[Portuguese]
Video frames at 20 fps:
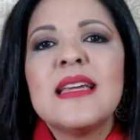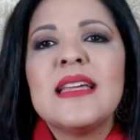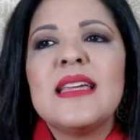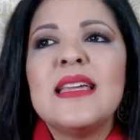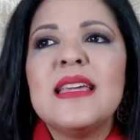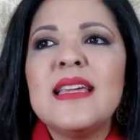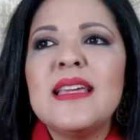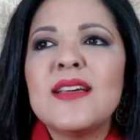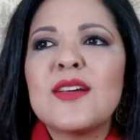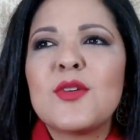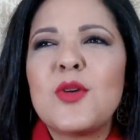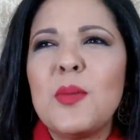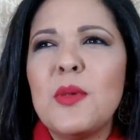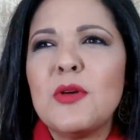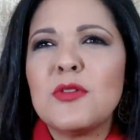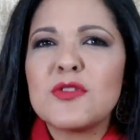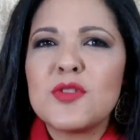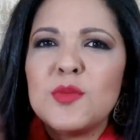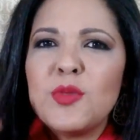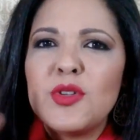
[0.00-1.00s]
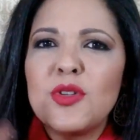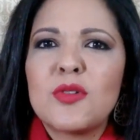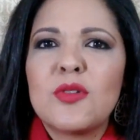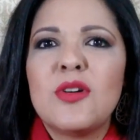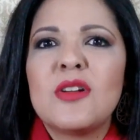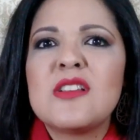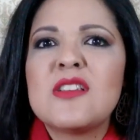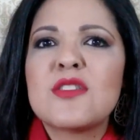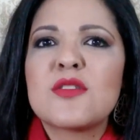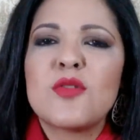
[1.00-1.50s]
E como eu uso muito
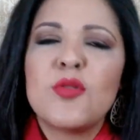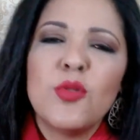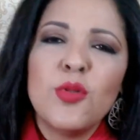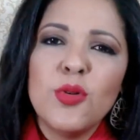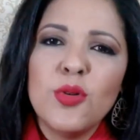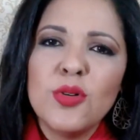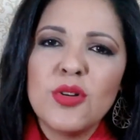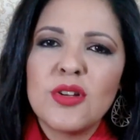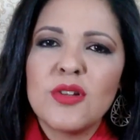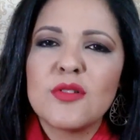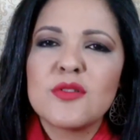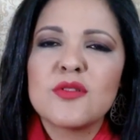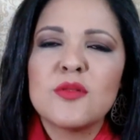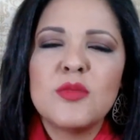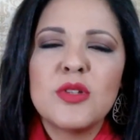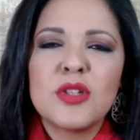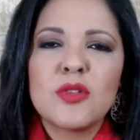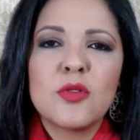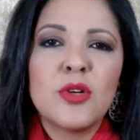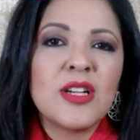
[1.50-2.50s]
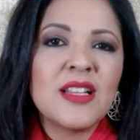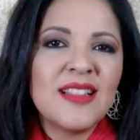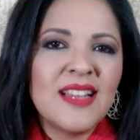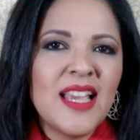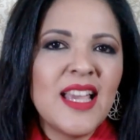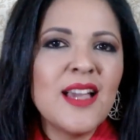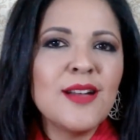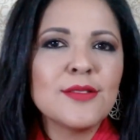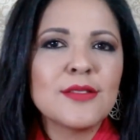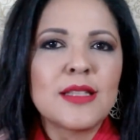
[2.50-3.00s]
cor escura, eu uso muito cor
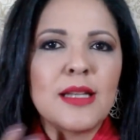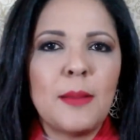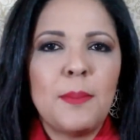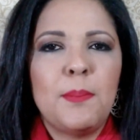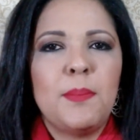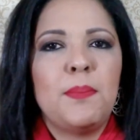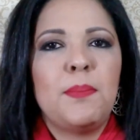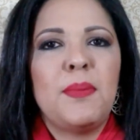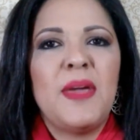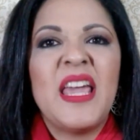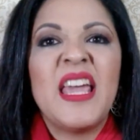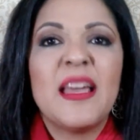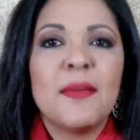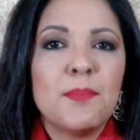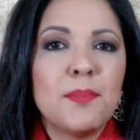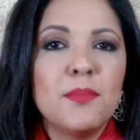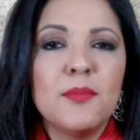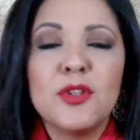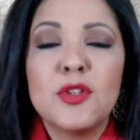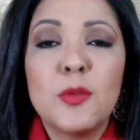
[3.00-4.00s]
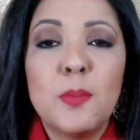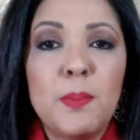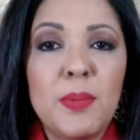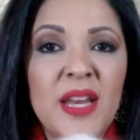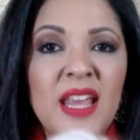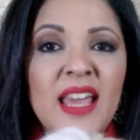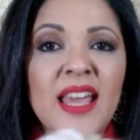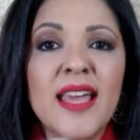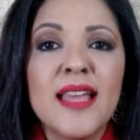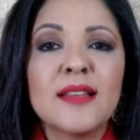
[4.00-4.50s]
neutra, muito
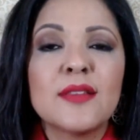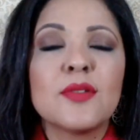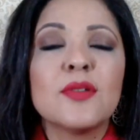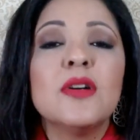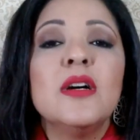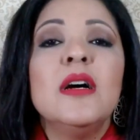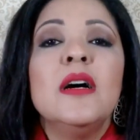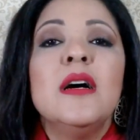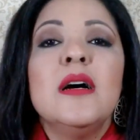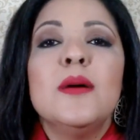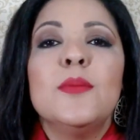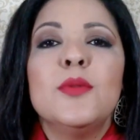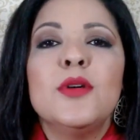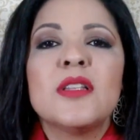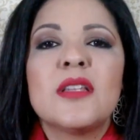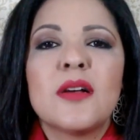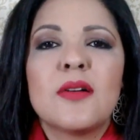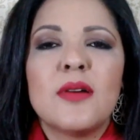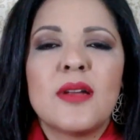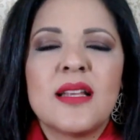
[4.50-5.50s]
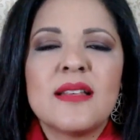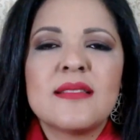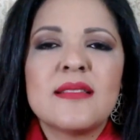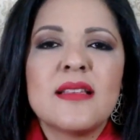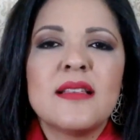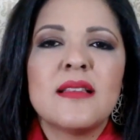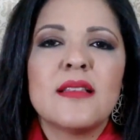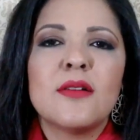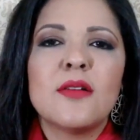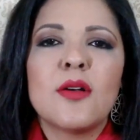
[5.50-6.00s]
preto, Muita cor
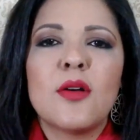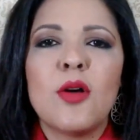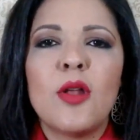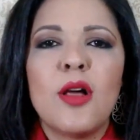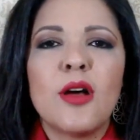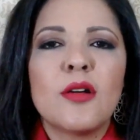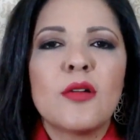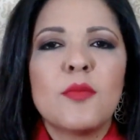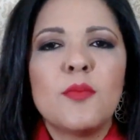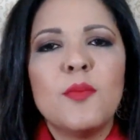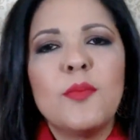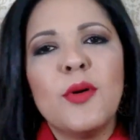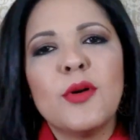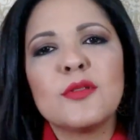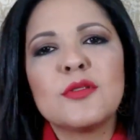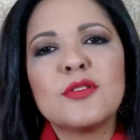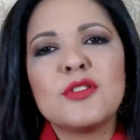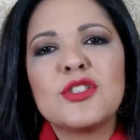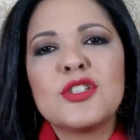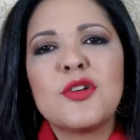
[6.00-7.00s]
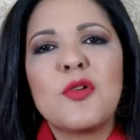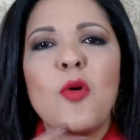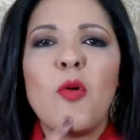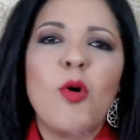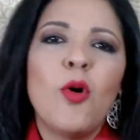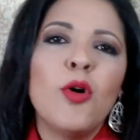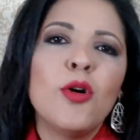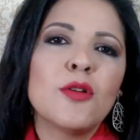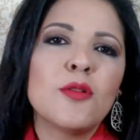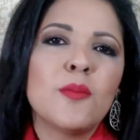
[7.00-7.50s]
assim, então eu coloco um ponto de
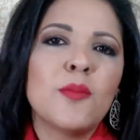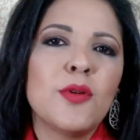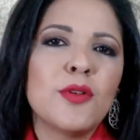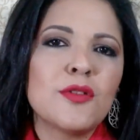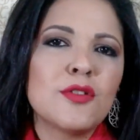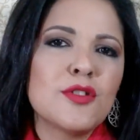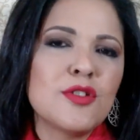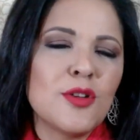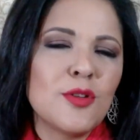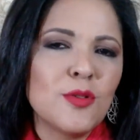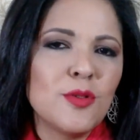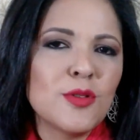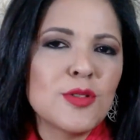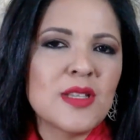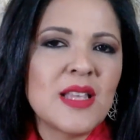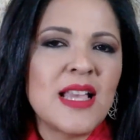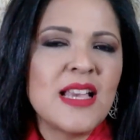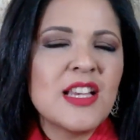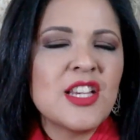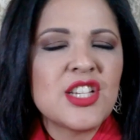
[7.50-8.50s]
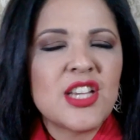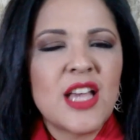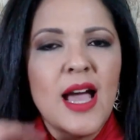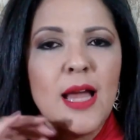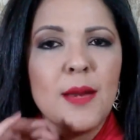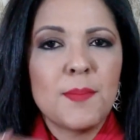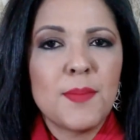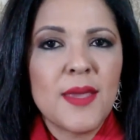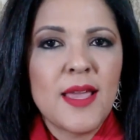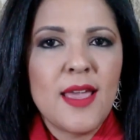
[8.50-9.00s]
cor, um ponto de luz, né?
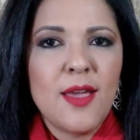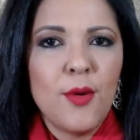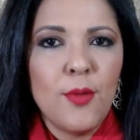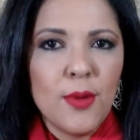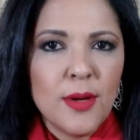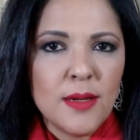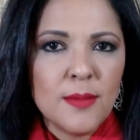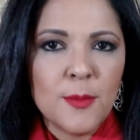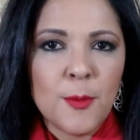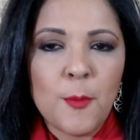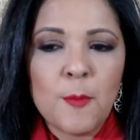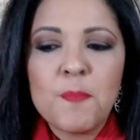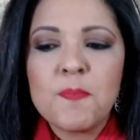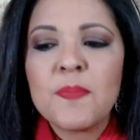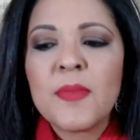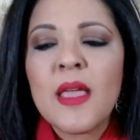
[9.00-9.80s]
Sharp, eu amo.